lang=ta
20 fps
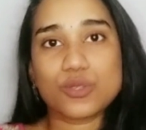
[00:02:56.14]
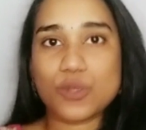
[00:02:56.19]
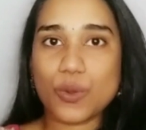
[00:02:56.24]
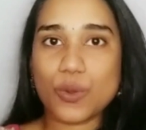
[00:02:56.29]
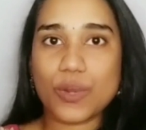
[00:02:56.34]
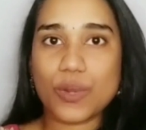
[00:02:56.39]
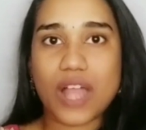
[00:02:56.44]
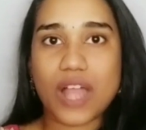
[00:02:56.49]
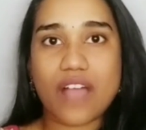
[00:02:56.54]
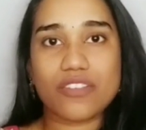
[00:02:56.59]
ஸோ
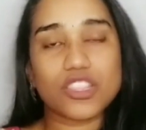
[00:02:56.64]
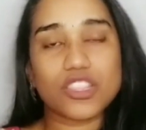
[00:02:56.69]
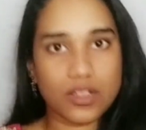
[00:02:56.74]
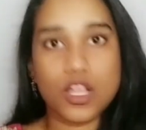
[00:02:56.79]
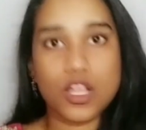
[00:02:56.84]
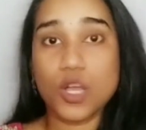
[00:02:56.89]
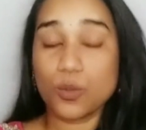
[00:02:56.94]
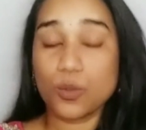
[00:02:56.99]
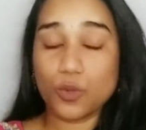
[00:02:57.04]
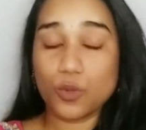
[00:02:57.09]
நான்
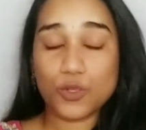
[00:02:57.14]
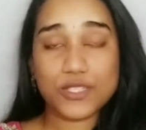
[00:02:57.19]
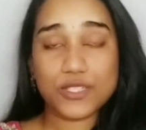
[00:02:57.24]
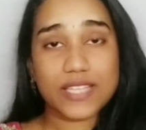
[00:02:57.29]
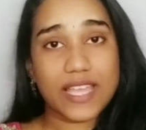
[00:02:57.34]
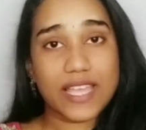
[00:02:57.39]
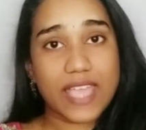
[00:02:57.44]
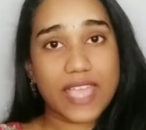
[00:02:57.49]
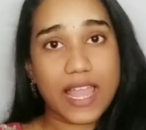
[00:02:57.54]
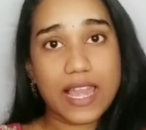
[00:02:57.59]

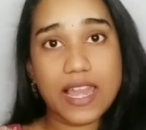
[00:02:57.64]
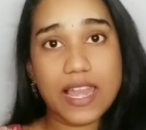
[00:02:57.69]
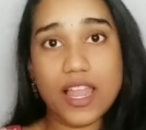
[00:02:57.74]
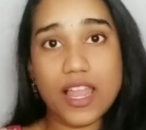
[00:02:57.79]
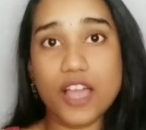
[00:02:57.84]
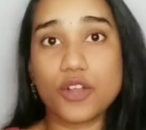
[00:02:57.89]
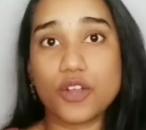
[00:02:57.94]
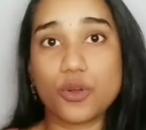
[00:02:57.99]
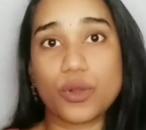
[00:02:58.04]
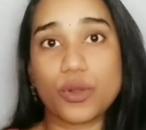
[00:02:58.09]
மோஸ்ட்டாக
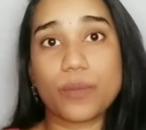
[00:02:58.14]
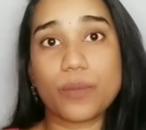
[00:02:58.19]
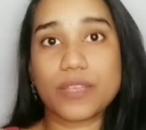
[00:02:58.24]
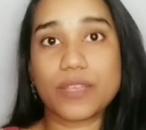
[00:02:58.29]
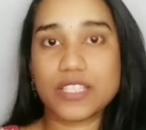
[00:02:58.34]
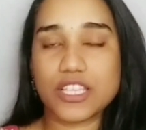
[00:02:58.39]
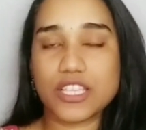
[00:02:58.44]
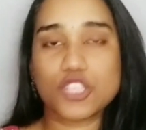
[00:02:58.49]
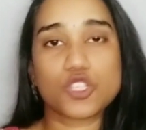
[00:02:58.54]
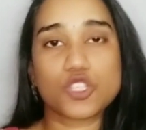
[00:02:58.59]
எல்லாரோட
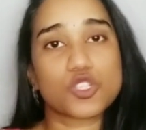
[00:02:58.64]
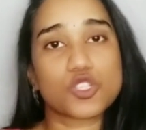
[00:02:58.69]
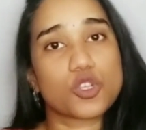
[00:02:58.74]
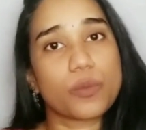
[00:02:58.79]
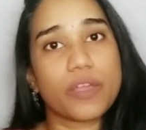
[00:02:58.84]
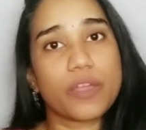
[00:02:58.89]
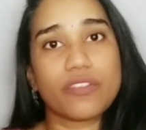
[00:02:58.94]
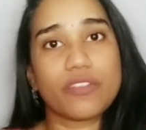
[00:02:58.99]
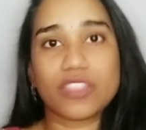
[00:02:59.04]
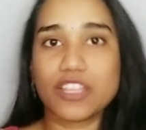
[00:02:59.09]

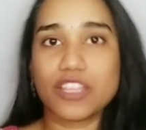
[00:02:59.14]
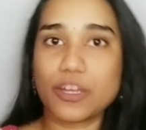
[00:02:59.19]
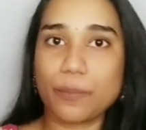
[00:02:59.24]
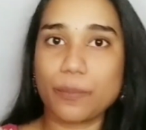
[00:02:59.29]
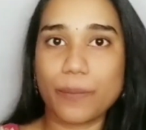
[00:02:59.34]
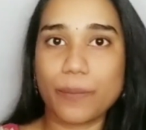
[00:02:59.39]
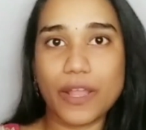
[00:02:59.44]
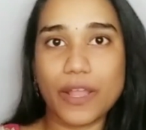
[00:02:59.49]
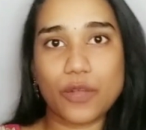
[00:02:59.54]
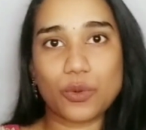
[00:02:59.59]
மெசேஜஸ்க்குமே வந்து
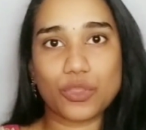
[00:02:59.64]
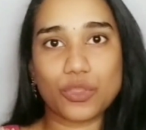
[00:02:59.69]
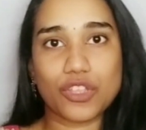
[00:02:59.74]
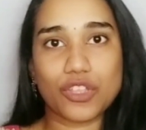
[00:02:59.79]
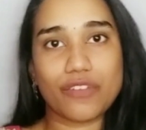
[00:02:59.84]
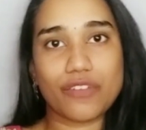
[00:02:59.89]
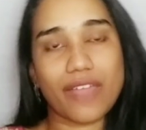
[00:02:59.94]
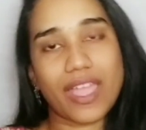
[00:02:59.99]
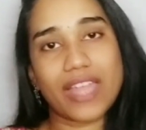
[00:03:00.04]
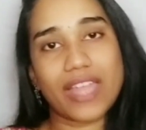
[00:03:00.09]
ரிப்ளை
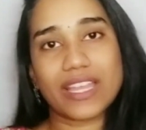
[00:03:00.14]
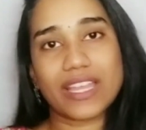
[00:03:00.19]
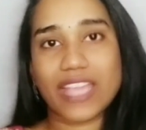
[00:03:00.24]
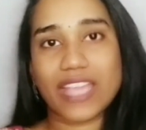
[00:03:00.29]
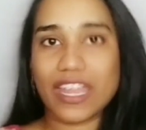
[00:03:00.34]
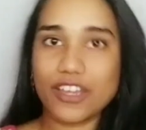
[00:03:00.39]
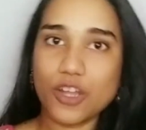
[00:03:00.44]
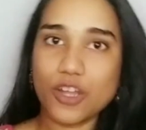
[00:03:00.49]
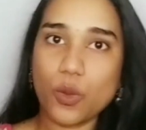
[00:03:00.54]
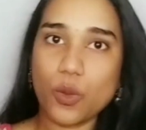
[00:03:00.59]
கொடுத்துருவேன்
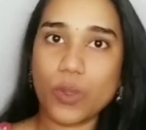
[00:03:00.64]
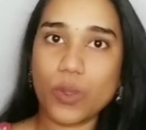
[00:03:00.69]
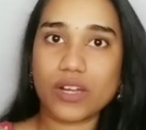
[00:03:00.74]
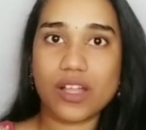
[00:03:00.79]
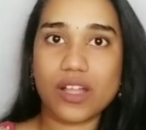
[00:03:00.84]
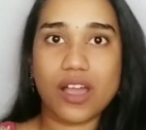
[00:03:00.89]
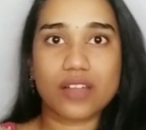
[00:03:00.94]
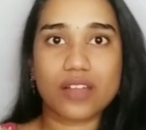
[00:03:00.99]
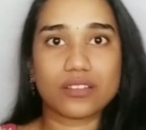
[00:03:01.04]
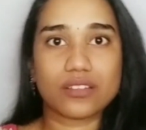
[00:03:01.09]
எனக்கு என்ன
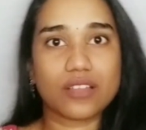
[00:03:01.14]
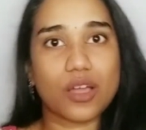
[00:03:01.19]
ஒர்க்காக